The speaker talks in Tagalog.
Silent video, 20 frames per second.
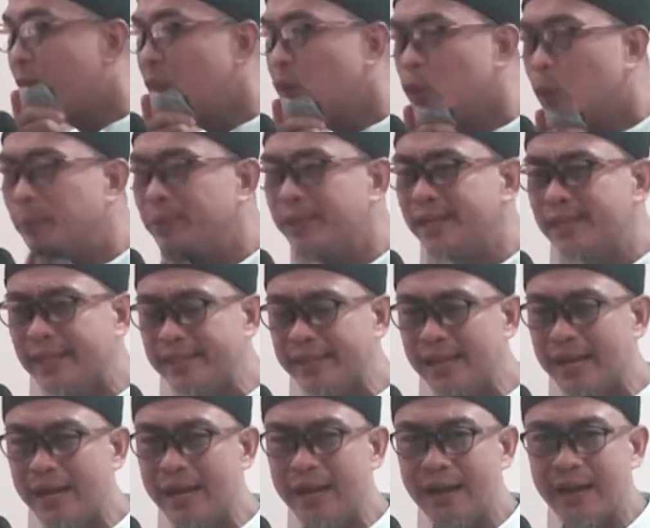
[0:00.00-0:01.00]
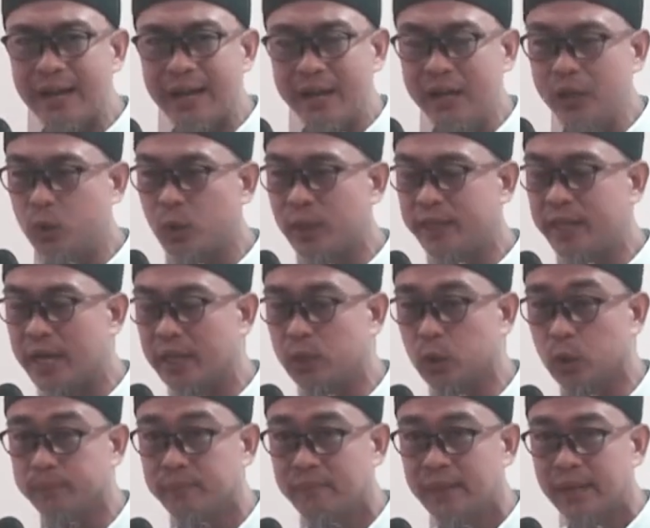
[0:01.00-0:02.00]
Kung dumteng dahi nga kanito kada
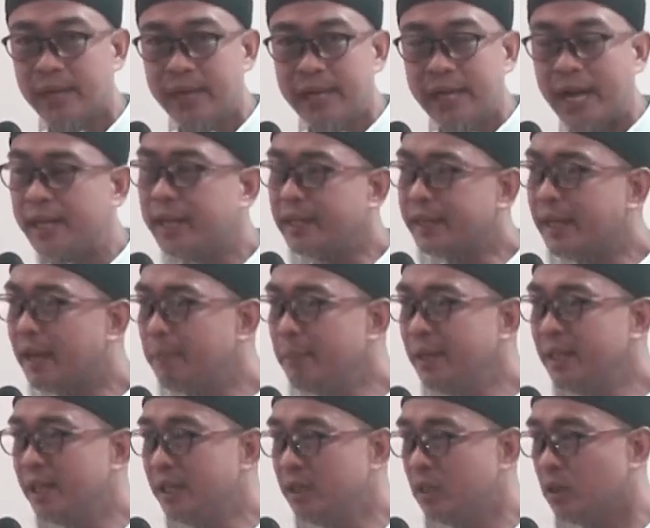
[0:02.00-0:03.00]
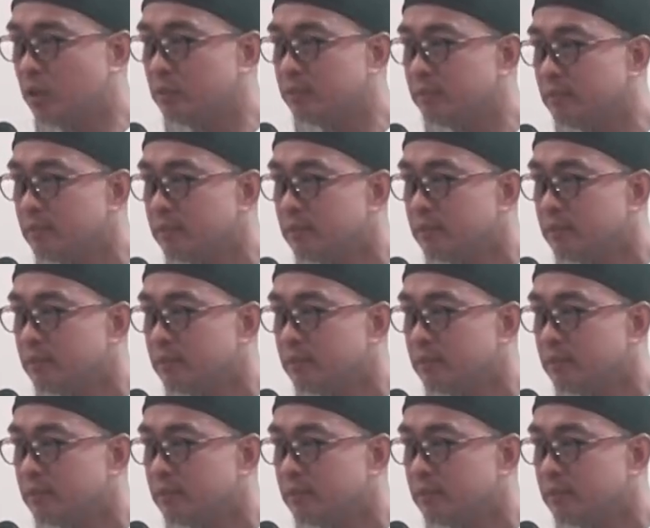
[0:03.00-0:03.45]
kayo, anya taramidan nyo,